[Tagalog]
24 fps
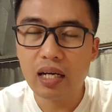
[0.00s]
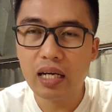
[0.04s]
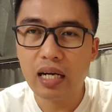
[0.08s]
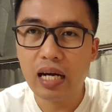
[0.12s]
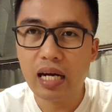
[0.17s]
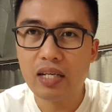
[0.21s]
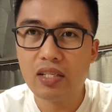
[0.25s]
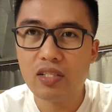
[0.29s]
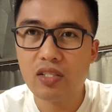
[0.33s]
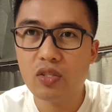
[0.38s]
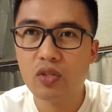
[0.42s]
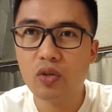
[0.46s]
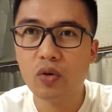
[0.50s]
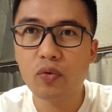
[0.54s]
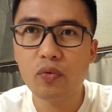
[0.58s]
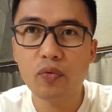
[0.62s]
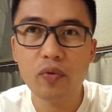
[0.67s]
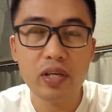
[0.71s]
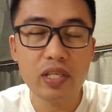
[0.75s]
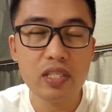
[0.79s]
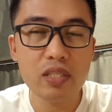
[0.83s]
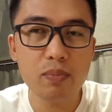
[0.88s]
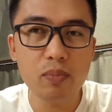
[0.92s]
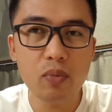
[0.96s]
kaso
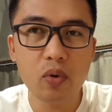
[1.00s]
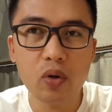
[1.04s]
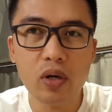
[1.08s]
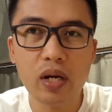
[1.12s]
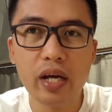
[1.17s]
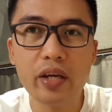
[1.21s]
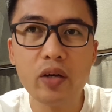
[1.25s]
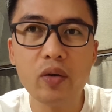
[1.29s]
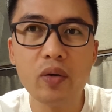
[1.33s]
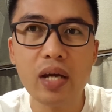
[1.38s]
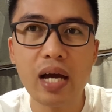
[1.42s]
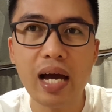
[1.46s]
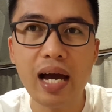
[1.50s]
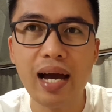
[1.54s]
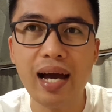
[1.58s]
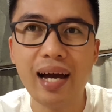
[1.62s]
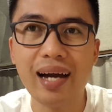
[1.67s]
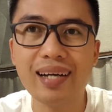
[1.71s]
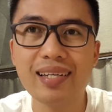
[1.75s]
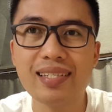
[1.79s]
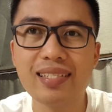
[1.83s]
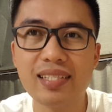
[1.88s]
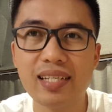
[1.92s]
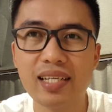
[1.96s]
Facebook lang yung
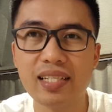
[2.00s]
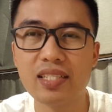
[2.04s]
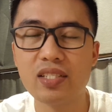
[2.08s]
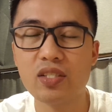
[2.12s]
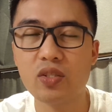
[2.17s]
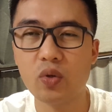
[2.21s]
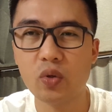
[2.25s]
naa-access.